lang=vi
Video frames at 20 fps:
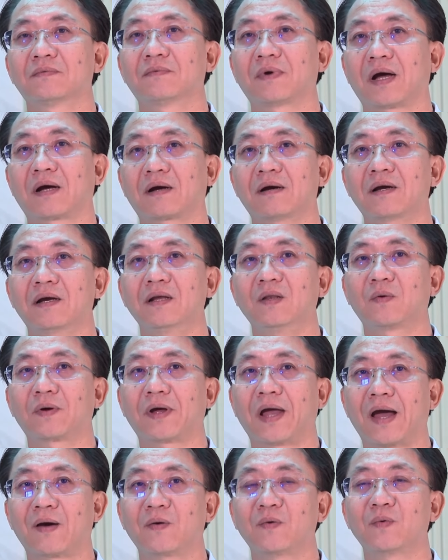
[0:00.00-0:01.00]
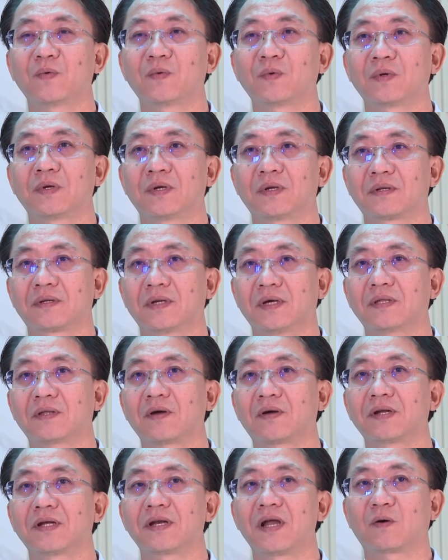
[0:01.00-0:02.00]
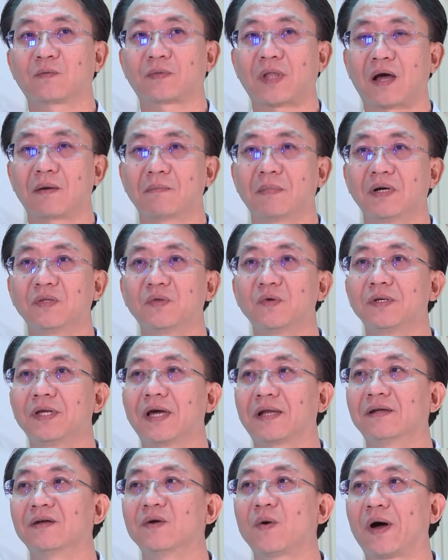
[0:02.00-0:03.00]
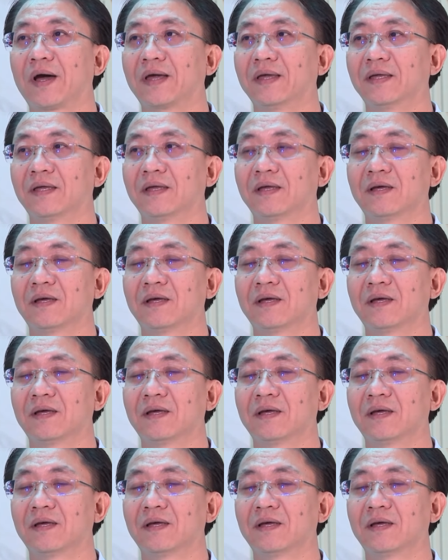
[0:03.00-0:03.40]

và có kỷ luật cao để cho đi đào tạo bởi chuyên gia nước ngoài